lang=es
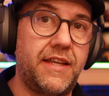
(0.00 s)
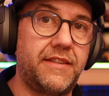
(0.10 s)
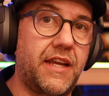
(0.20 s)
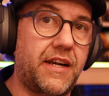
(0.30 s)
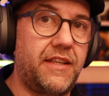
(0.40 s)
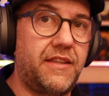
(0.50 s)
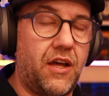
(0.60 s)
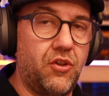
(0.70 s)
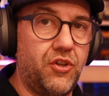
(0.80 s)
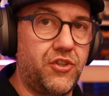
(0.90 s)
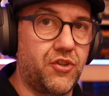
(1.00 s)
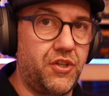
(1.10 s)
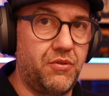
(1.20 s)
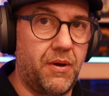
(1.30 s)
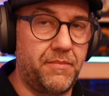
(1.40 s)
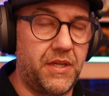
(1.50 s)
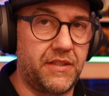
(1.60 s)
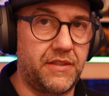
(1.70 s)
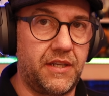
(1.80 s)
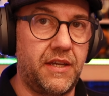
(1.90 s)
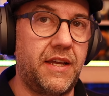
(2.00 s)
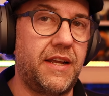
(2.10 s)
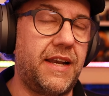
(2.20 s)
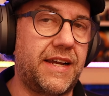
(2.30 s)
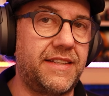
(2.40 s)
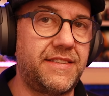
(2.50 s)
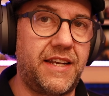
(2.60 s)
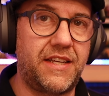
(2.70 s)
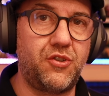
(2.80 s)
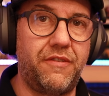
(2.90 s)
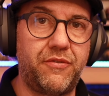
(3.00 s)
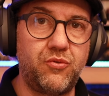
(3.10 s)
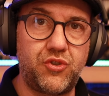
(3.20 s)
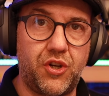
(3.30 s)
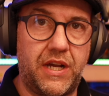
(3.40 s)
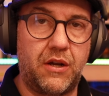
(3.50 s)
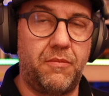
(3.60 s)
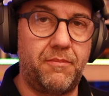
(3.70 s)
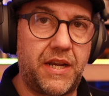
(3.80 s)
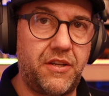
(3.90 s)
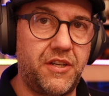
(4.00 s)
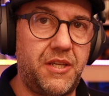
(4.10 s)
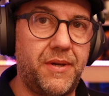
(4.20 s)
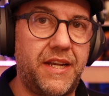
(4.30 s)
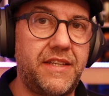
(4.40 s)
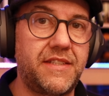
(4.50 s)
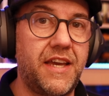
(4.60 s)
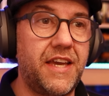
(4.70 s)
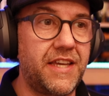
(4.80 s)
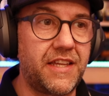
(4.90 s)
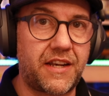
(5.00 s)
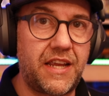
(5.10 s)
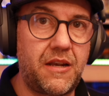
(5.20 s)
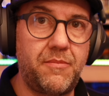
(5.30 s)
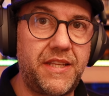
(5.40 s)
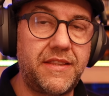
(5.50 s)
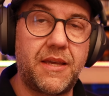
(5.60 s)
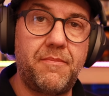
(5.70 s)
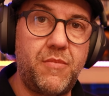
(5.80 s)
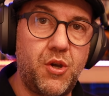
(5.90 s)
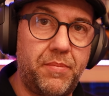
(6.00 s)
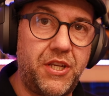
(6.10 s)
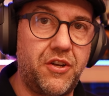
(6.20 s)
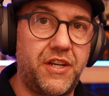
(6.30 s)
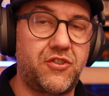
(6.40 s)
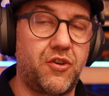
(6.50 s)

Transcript: de restado de sonido ambiente. La cancelación funciona con varios niveles y realmente en mi opinión es